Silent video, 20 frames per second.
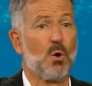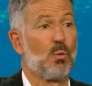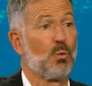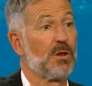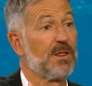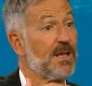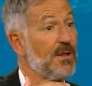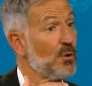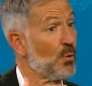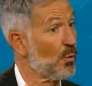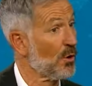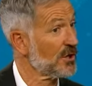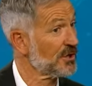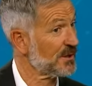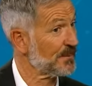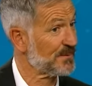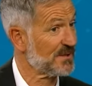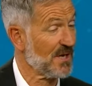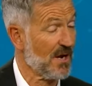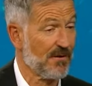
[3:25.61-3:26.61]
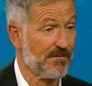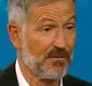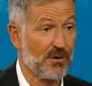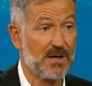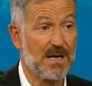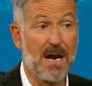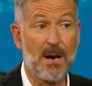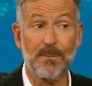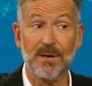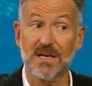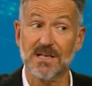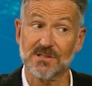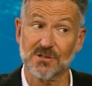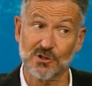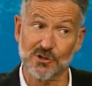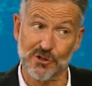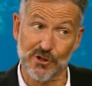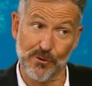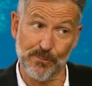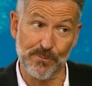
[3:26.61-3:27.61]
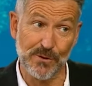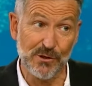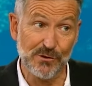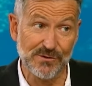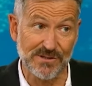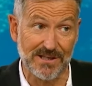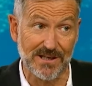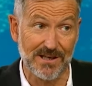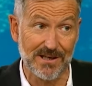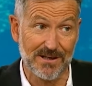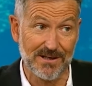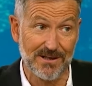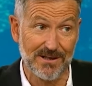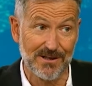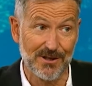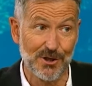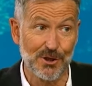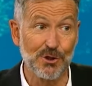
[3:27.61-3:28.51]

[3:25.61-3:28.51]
Luego la adoración terminó y como ya no había música,